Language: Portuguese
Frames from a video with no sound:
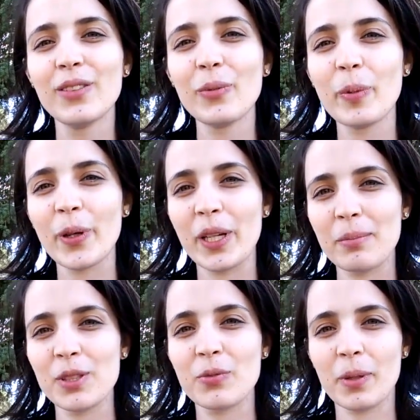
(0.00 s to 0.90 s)
No
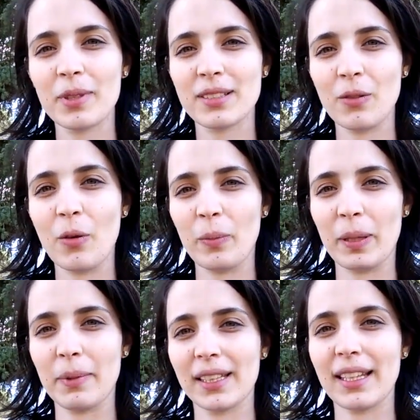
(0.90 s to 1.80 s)
programa de formação
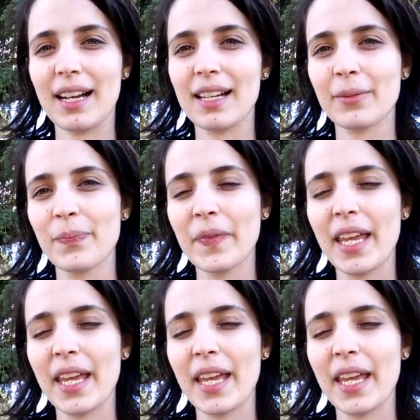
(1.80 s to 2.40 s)
complementar,